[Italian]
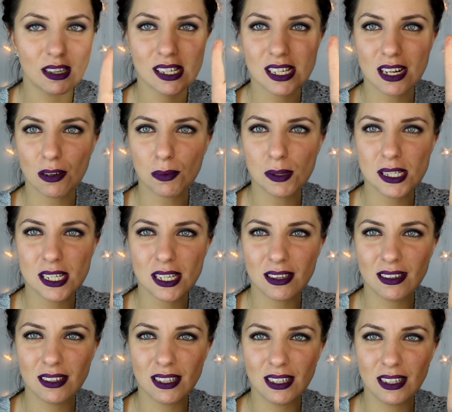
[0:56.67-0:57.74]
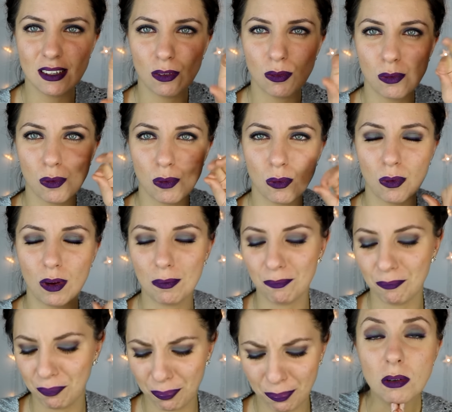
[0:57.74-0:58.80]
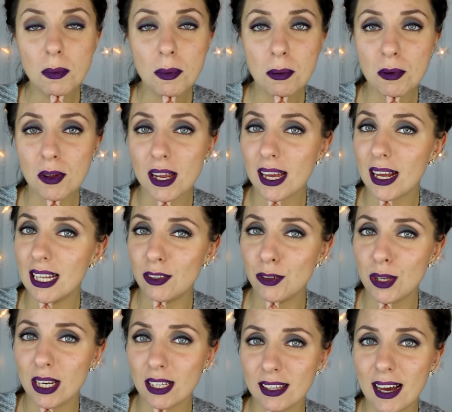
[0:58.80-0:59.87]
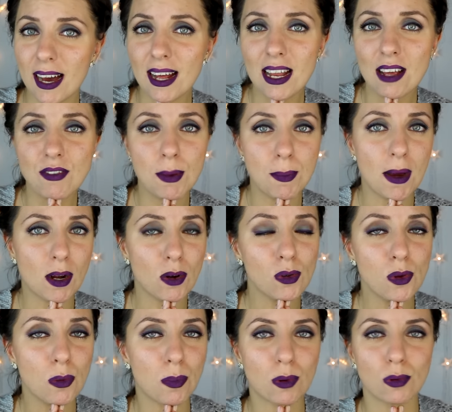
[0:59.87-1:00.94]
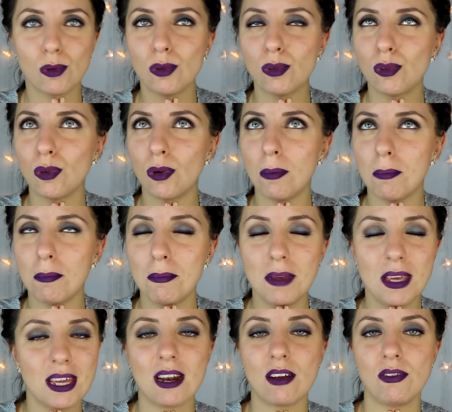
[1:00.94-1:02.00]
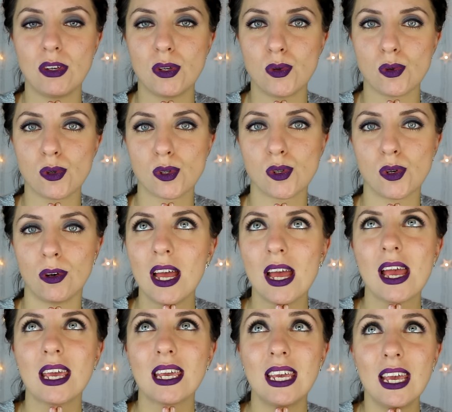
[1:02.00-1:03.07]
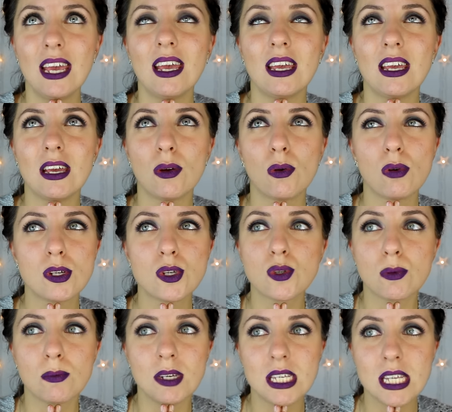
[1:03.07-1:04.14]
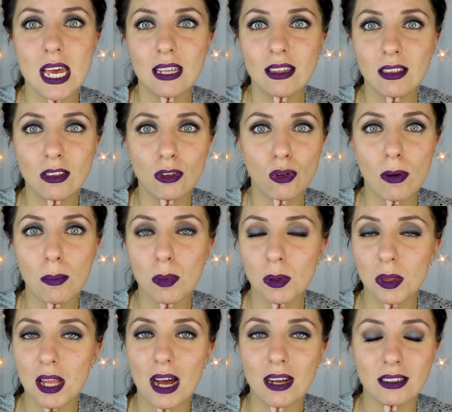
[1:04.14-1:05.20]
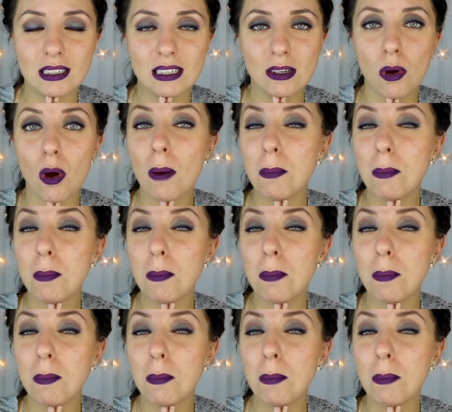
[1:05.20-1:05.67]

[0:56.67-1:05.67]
stanno pezzettini ovunque come primo regalo di Natale vi parlo di un prodotto meraviglioso che in questo mesetto abbondante